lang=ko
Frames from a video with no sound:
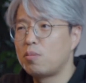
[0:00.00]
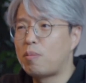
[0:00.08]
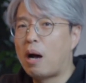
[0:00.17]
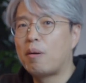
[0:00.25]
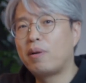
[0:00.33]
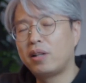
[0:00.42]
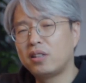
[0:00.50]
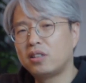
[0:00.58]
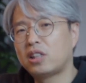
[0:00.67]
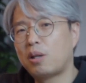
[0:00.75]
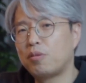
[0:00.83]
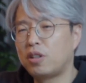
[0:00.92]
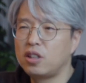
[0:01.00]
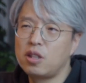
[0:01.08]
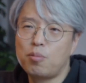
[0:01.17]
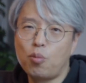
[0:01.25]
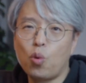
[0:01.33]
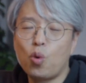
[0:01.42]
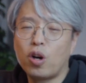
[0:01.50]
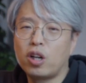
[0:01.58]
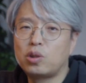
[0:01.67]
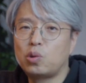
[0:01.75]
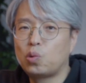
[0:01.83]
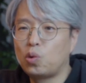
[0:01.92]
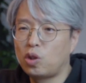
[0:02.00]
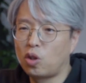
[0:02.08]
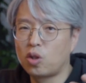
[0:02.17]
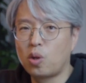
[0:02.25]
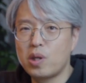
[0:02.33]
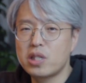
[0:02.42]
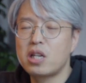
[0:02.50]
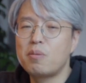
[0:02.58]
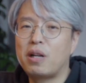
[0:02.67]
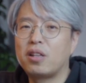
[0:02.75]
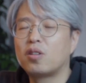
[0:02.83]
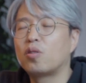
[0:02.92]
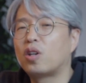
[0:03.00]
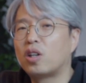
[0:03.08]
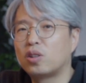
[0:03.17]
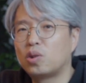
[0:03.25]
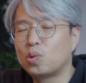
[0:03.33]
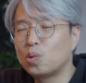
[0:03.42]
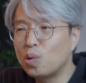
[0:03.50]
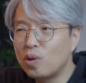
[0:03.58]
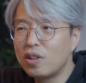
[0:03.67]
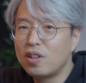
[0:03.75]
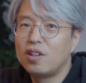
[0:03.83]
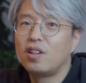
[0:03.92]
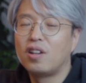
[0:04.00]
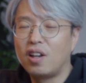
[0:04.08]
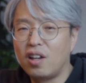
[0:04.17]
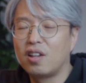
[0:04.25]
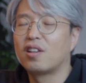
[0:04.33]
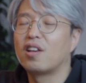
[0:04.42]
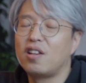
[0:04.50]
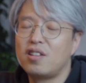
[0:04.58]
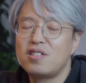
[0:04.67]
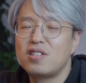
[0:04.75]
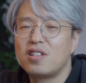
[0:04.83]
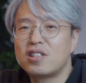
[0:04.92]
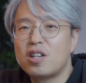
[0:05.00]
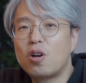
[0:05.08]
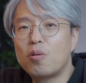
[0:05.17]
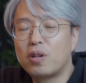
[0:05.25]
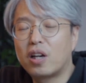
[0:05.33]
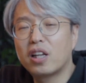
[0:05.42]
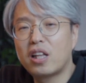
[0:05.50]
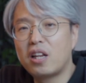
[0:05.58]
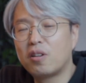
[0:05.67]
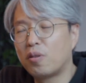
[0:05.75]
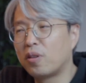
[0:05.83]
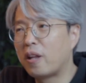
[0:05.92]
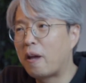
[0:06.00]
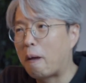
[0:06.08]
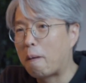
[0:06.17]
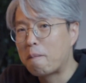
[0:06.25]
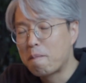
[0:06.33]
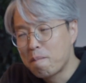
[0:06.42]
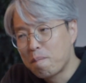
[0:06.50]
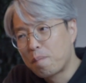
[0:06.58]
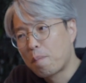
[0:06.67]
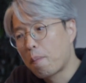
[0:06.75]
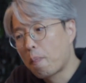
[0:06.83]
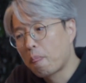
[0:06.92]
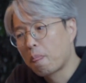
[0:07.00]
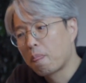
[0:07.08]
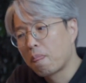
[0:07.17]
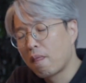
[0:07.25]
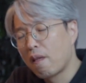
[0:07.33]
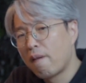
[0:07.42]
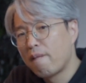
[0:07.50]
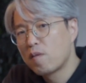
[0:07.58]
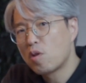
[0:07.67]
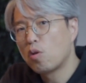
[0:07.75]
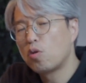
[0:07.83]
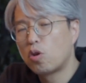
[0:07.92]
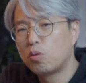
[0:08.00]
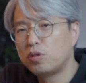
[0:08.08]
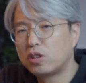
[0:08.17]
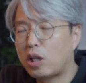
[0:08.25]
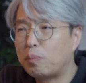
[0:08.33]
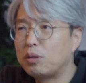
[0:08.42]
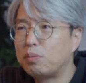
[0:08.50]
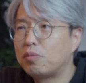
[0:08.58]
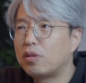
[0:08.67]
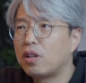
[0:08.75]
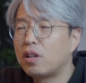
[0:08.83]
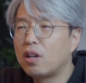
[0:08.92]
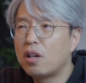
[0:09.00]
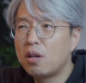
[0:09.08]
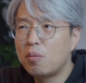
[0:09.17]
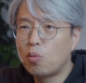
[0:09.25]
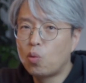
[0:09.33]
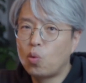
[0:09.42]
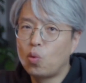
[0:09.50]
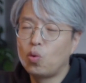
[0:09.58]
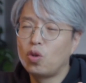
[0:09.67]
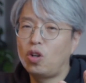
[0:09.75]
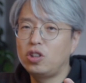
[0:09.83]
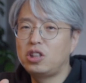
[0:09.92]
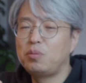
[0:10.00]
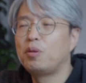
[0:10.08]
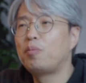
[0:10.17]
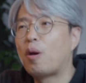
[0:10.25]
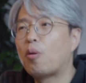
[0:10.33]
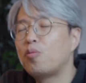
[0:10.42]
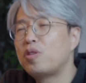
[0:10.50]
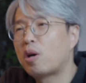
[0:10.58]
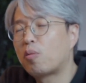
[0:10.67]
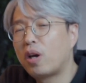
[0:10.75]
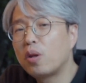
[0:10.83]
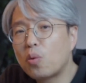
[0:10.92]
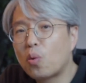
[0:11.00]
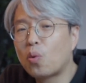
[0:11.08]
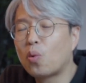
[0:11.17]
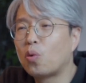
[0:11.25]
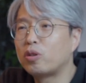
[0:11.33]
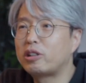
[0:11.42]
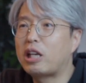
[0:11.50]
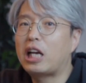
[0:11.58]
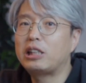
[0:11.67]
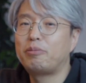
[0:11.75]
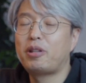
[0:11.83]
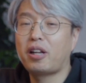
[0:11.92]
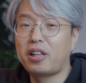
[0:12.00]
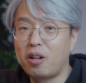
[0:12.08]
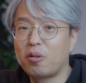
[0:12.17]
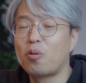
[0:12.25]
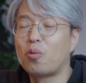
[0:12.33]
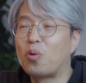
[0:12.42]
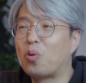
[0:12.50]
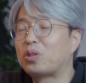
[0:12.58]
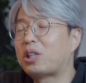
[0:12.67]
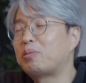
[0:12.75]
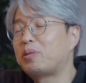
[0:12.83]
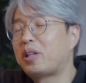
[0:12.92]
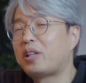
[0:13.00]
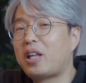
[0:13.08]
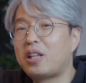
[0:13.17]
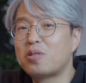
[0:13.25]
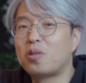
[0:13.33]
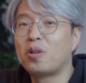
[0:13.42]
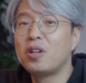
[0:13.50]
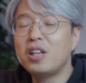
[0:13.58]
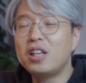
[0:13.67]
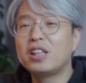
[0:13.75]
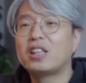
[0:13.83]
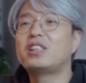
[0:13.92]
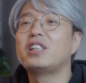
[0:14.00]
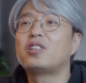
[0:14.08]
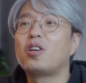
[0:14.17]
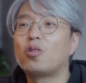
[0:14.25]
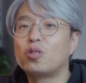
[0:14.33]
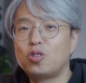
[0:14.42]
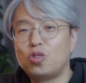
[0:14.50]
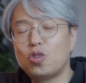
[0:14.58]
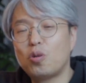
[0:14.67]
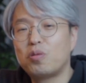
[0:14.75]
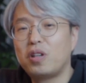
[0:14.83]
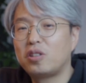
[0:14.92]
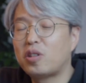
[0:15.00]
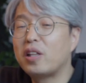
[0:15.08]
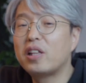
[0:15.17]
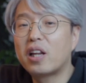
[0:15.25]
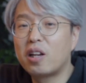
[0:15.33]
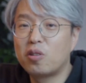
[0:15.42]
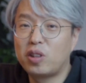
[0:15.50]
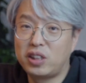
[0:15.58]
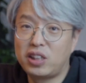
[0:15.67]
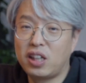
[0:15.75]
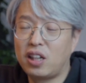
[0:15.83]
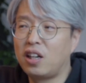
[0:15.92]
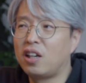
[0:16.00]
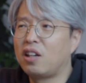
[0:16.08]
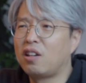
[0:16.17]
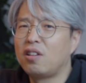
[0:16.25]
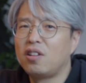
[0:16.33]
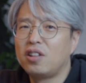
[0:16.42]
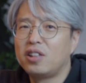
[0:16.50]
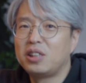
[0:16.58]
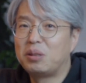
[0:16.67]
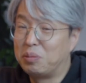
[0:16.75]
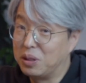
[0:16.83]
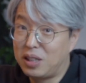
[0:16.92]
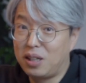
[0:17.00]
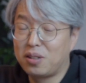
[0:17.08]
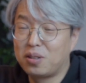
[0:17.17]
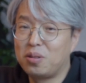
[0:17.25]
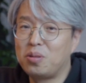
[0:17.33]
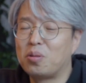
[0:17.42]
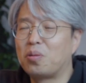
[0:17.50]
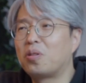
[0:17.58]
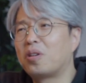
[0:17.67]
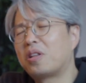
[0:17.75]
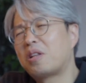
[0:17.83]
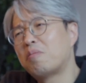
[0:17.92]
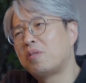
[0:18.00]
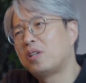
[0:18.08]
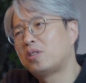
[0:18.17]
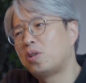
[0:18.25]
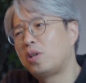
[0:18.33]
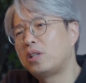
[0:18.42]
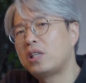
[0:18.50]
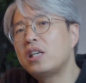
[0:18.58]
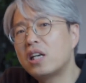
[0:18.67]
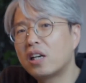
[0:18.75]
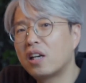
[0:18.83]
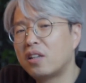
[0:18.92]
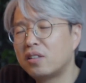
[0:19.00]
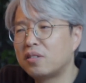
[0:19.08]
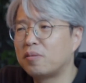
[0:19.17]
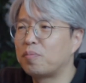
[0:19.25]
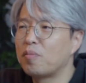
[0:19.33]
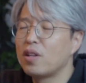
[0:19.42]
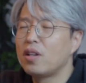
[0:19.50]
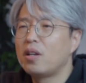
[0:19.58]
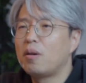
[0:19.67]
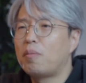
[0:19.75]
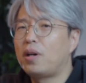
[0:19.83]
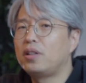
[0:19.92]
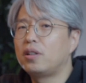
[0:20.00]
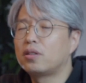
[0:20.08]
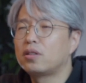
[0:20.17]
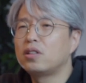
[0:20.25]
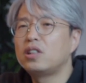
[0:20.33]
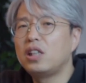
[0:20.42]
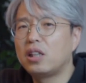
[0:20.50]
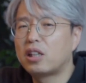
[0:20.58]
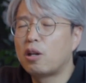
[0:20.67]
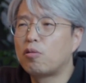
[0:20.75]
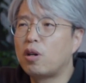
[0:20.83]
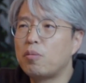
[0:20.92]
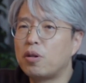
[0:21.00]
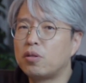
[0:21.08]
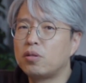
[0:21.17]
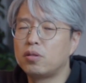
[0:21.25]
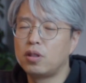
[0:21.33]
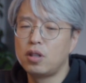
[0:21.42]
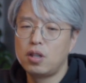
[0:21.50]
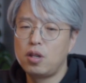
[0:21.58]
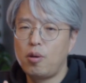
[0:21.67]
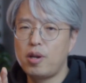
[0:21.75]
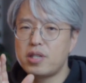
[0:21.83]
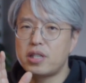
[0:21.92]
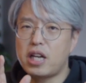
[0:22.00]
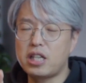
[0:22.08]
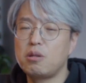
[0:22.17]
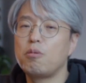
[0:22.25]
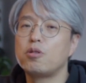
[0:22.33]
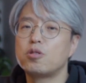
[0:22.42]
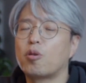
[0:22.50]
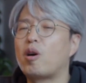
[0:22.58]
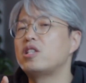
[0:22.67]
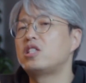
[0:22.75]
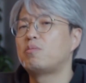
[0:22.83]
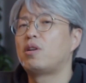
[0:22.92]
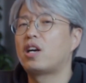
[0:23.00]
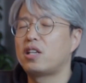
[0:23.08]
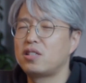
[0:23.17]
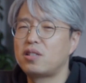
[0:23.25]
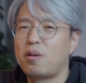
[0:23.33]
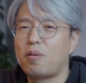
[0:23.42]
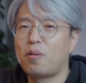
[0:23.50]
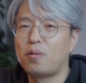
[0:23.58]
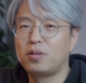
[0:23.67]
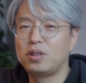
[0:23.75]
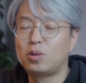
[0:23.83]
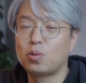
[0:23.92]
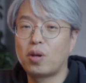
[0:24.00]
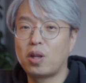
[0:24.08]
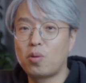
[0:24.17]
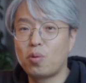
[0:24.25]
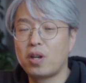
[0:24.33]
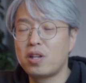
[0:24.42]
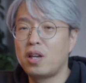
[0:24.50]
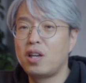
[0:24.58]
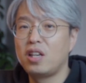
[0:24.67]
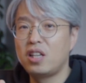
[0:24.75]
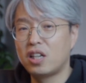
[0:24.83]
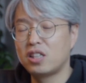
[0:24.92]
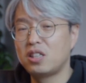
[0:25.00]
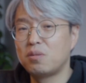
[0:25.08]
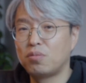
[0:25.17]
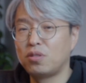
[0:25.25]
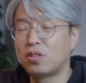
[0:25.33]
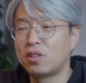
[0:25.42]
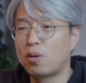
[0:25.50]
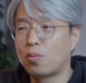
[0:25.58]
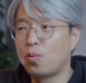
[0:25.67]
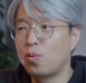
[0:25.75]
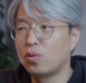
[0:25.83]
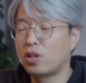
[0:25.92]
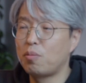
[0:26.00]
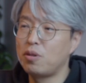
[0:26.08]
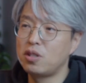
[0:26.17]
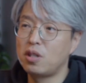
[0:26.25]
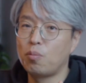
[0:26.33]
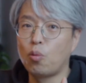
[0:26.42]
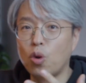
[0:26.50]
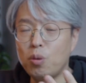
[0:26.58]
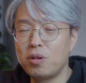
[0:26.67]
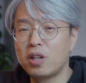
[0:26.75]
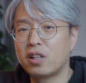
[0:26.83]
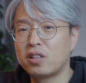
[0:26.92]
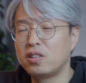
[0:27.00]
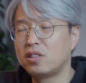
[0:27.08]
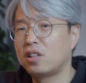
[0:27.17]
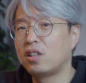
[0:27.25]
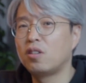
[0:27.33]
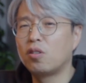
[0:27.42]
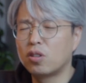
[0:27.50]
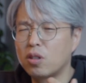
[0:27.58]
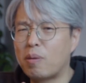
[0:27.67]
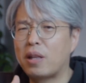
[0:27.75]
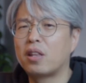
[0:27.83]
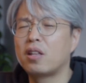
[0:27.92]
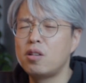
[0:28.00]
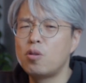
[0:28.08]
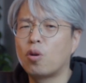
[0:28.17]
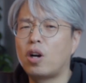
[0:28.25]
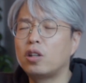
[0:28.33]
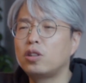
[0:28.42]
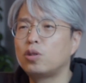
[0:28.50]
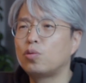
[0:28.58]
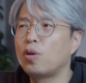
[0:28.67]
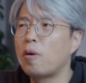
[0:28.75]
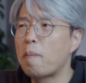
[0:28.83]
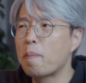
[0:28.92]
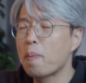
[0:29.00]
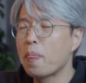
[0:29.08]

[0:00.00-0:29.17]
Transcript: 마음 맞는 사람들이 이제 모여가지고 어떤 회사를 만들어가지고 예, 이렇게 이제 창업을 하게 되는 건데 음, 그리고 여러분들 30대에 뭐 열심히 배운다고 해도 40대가 될 거고 4 0대에대해서 그제서야 어디 취업을 해서 한다는 것 자체가 쉽지가 않거든요. 그렇기 때문에 저의 생각에는 만약 뜻이 있다고 하면은 회사 다니면서 관심을 가지세요. 이쪽 계통에 일하시는 분들하고 그다음에 이제 모임이라든지 이런 거를 만들려고 하시고요.